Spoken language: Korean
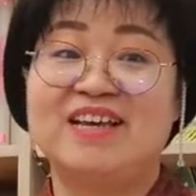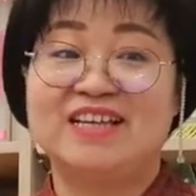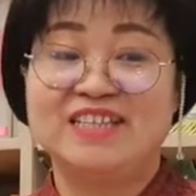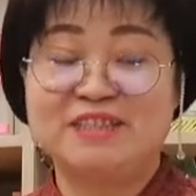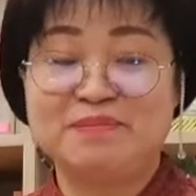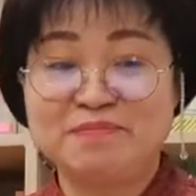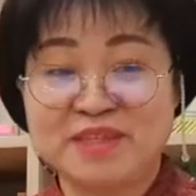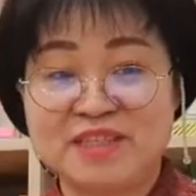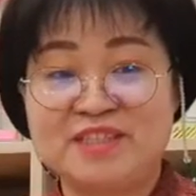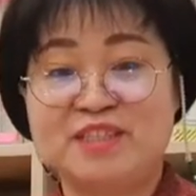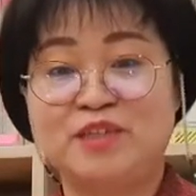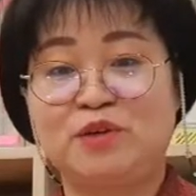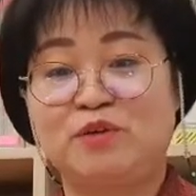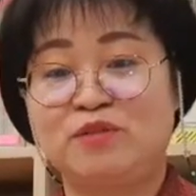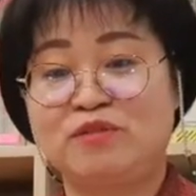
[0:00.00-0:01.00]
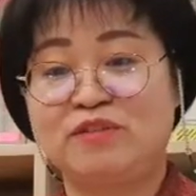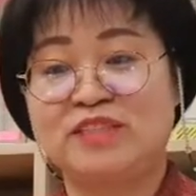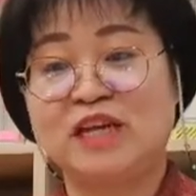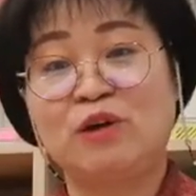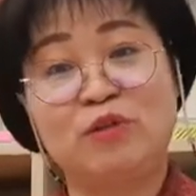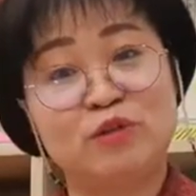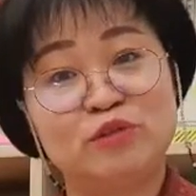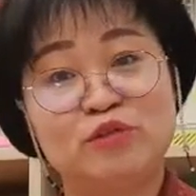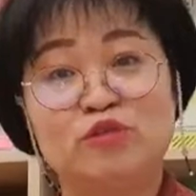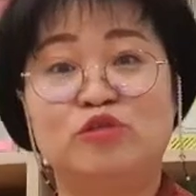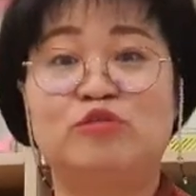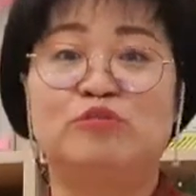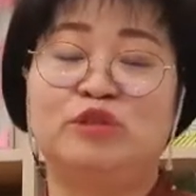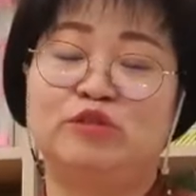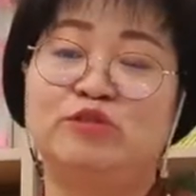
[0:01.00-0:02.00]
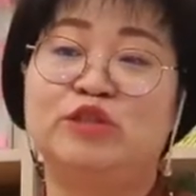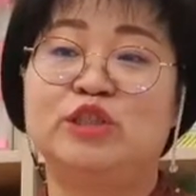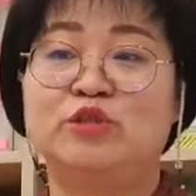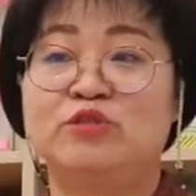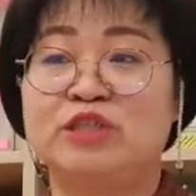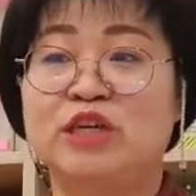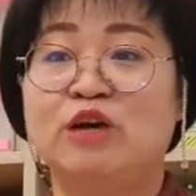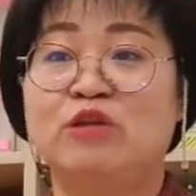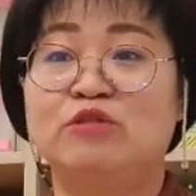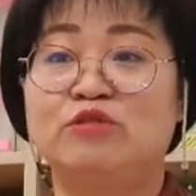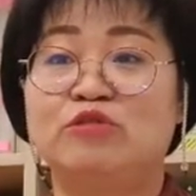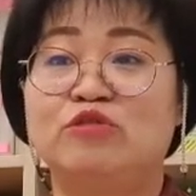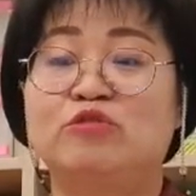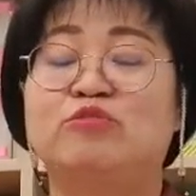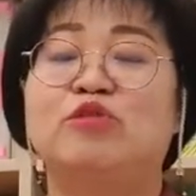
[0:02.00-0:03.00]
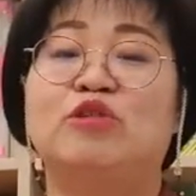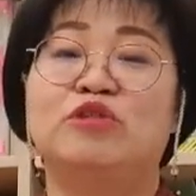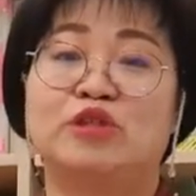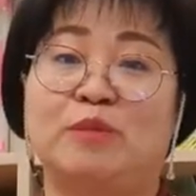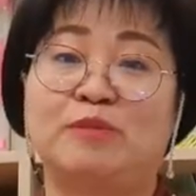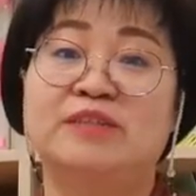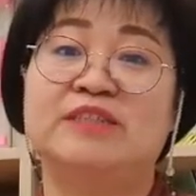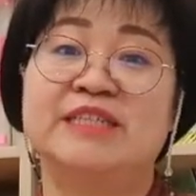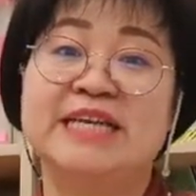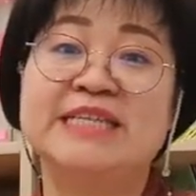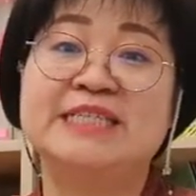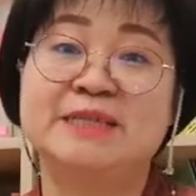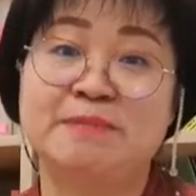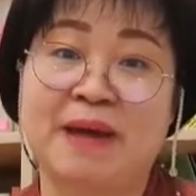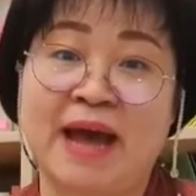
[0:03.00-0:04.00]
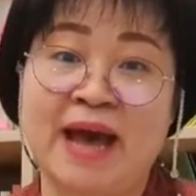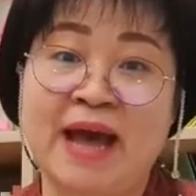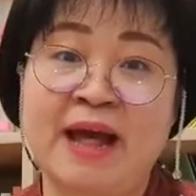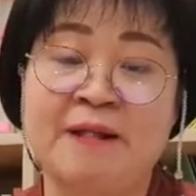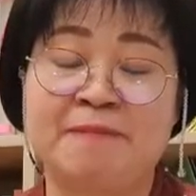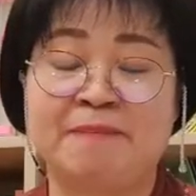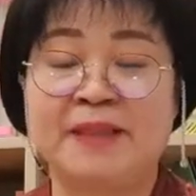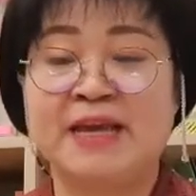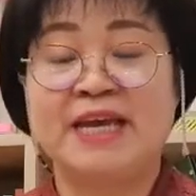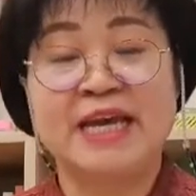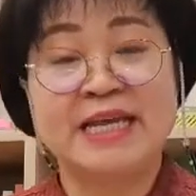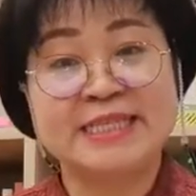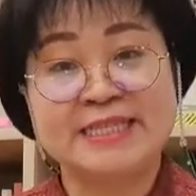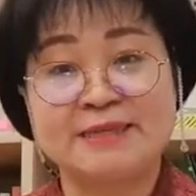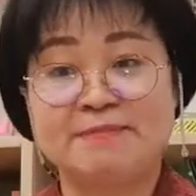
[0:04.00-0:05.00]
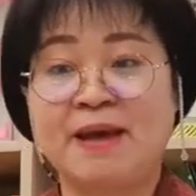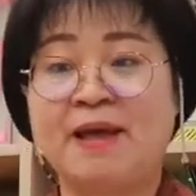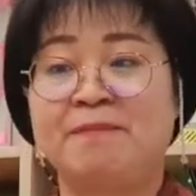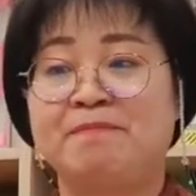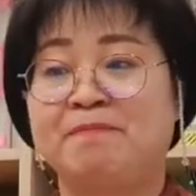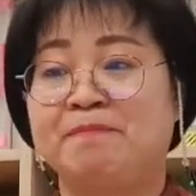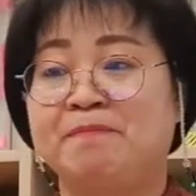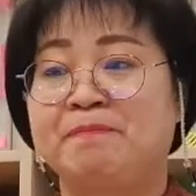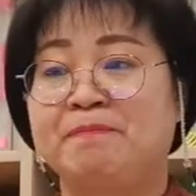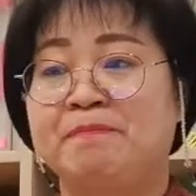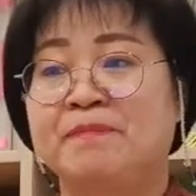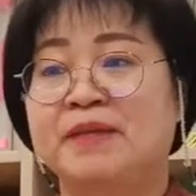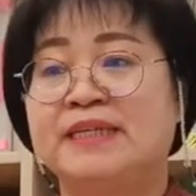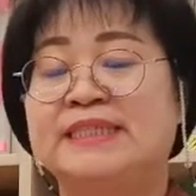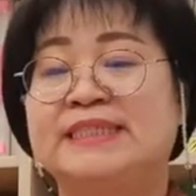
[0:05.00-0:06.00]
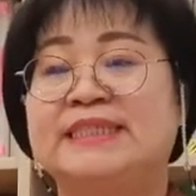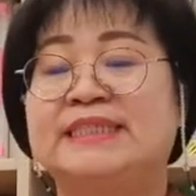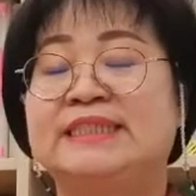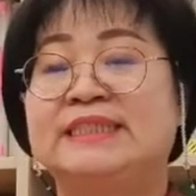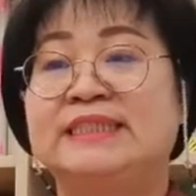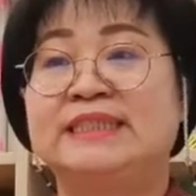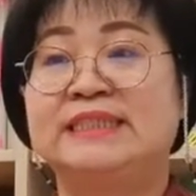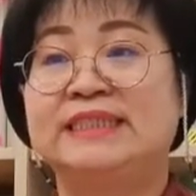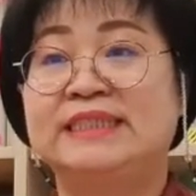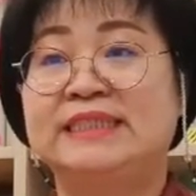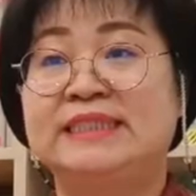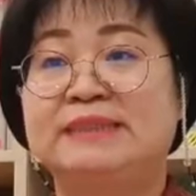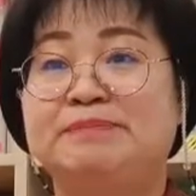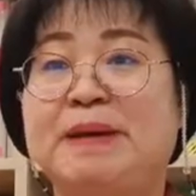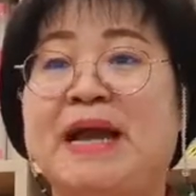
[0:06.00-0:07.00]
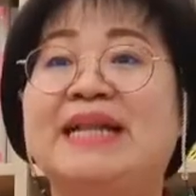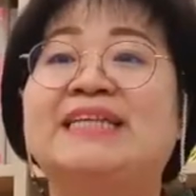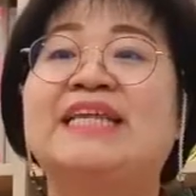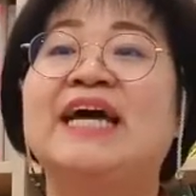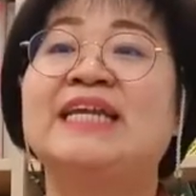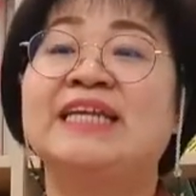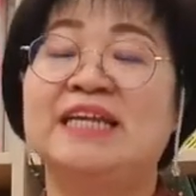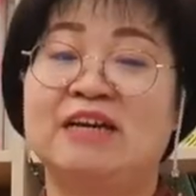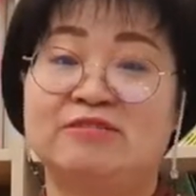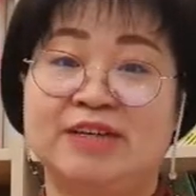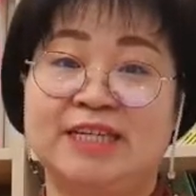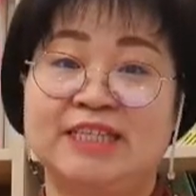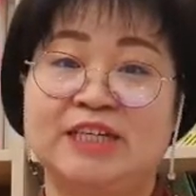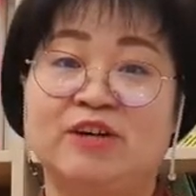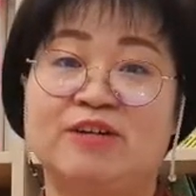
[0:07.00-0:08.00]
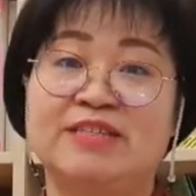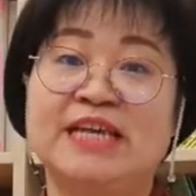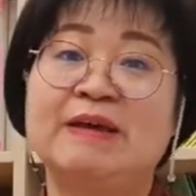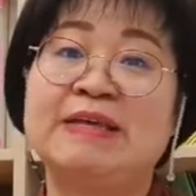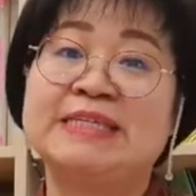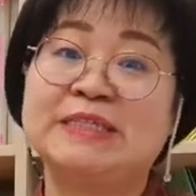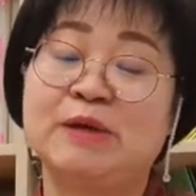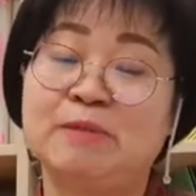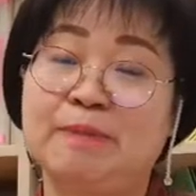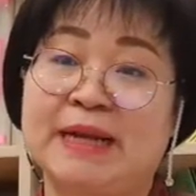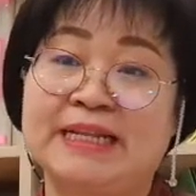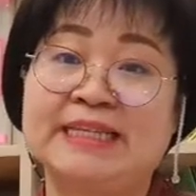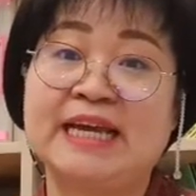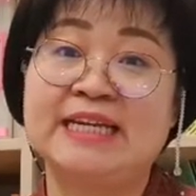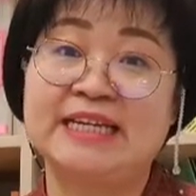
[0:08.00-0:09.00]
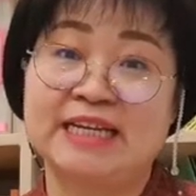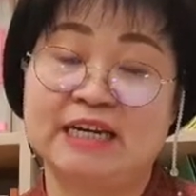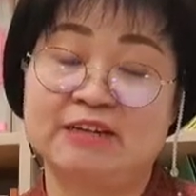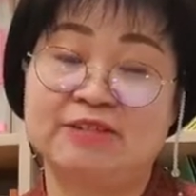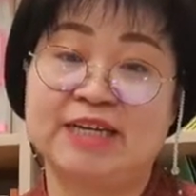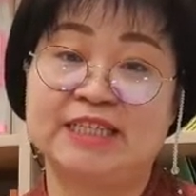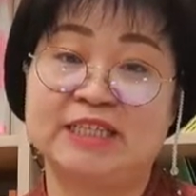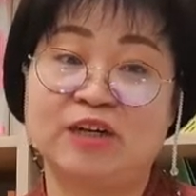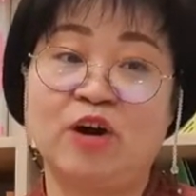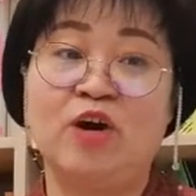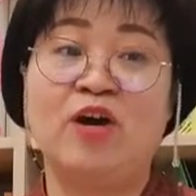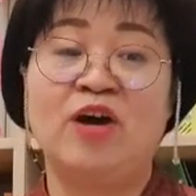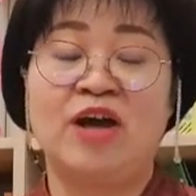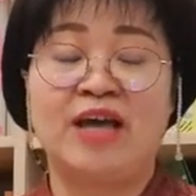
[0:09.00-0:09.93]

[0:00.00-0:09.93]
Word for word: 심리치료 차원으로 미술치료 차원으로 물론 접근을 했지만 했지만 그 발달이라고 하는 거, 사회성 발달이라고 하는 거,